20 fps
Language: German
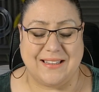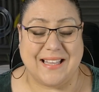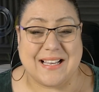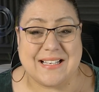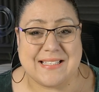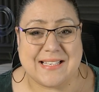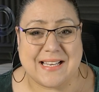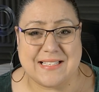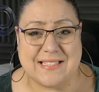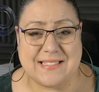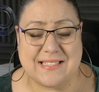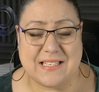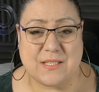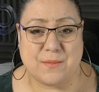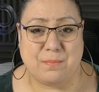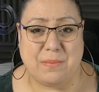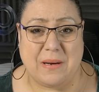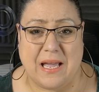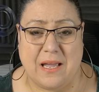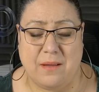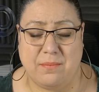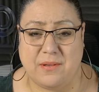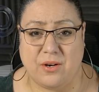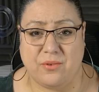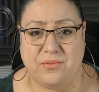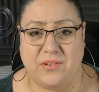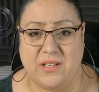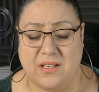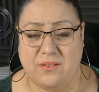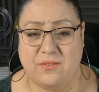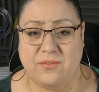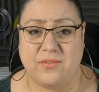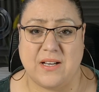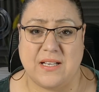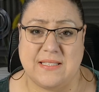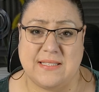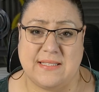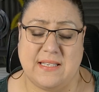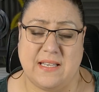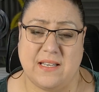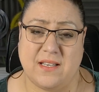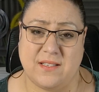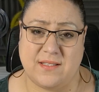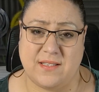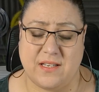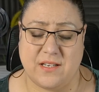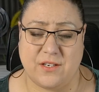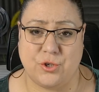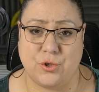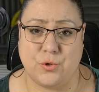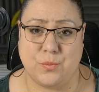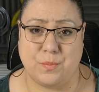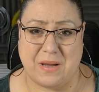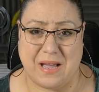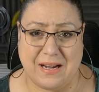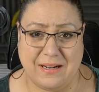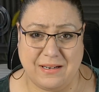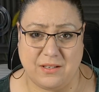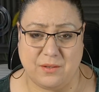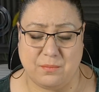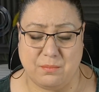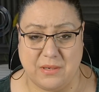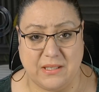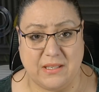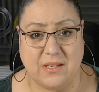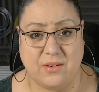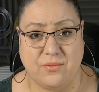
Das heißt, es bleibt auf jeden Fall sehr, sehr spannend mit der